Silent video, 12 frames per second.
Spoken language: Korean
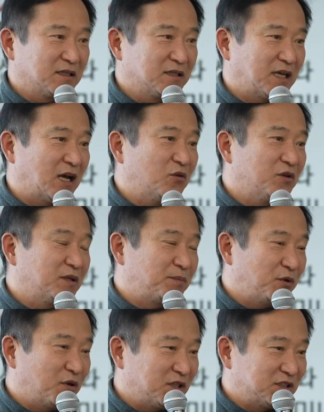그 향후에
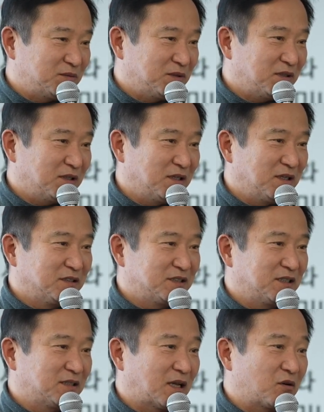필요하시면
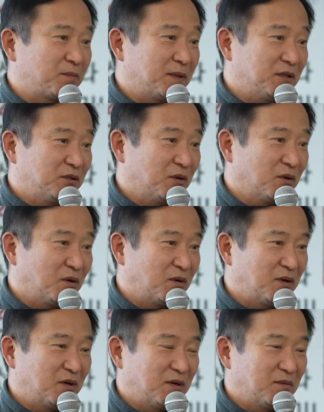저희 따로
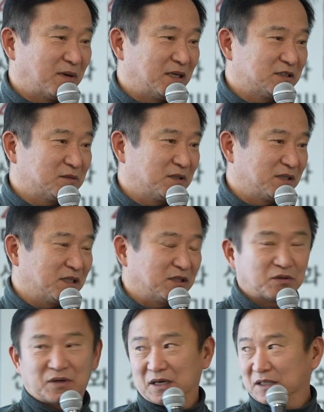별도로 말씀을
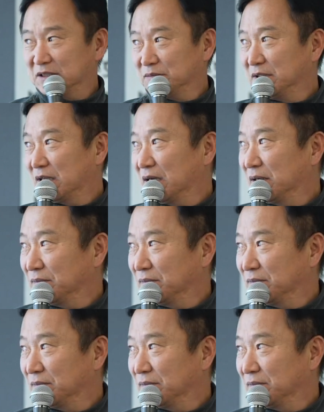드리도록 하겠습니다.